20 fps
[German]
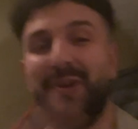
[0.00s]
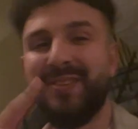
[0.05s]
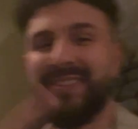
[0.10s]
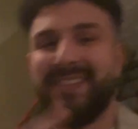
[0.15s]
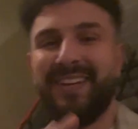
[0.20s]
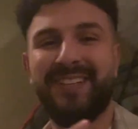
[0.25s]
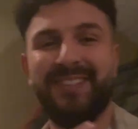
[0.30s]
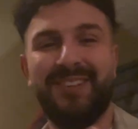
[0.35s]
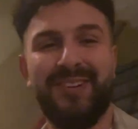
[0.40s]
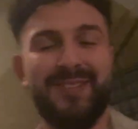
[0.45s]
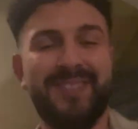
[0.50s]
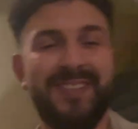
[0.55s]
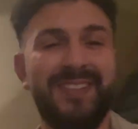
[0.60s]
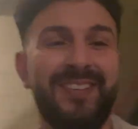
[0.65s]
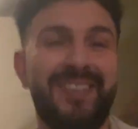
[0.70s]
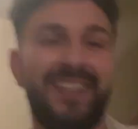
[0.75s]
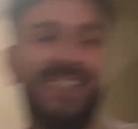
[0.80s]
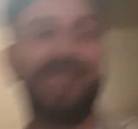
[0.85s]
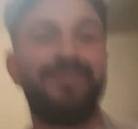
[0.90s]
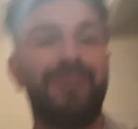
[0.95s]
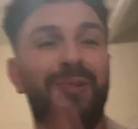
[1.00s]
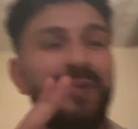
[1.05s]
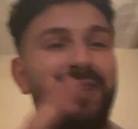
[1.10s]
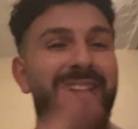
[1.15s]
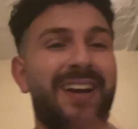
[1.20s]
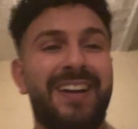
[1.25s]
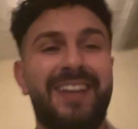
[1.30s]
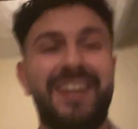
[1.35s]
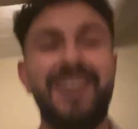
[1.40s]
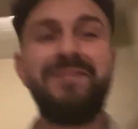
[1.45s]
und TikTok sind und dass
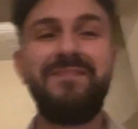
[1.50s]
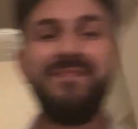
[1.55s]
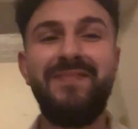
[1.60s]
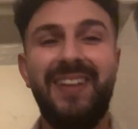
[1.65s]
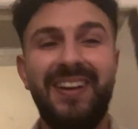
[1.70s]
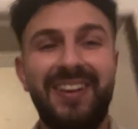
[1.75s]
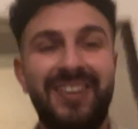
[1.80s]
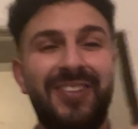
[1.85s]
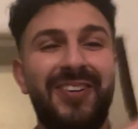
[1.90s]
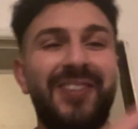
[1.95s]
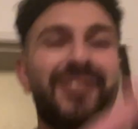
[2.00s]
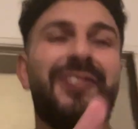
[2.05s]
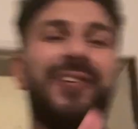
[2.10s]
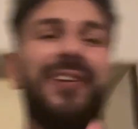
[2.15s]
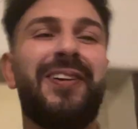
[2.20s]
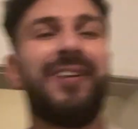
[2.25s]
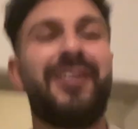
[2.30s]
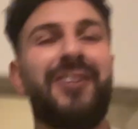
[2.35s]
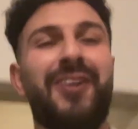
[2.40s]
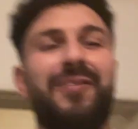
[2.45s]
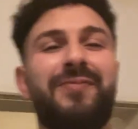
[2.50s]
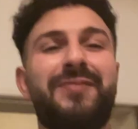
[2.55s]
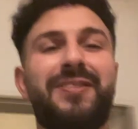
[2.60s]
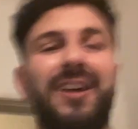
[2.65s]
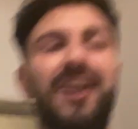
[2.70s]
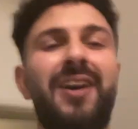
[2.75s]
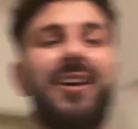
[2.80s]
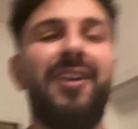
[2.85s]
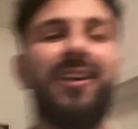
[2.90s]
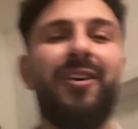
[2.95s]
Montag immer eine neue Folge kommt.
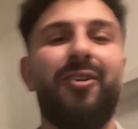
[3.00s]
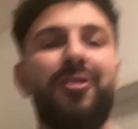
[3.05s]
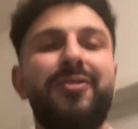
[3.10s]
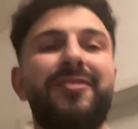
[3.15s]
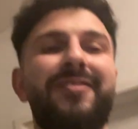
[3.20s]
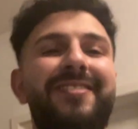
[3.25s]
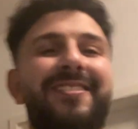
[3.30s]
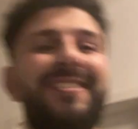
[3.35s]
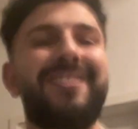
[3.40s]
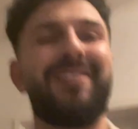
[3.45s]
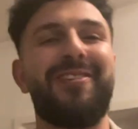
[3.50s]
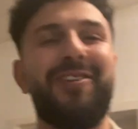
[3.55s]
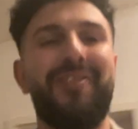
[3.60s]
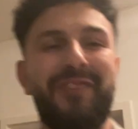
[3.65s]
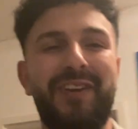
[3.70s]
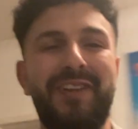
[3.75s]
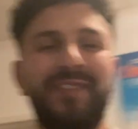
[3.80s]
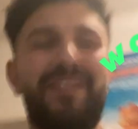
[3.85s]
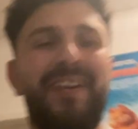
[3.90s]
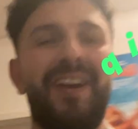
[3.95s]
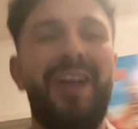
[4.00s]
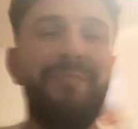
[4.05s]
Und die sollen auf jeden Fall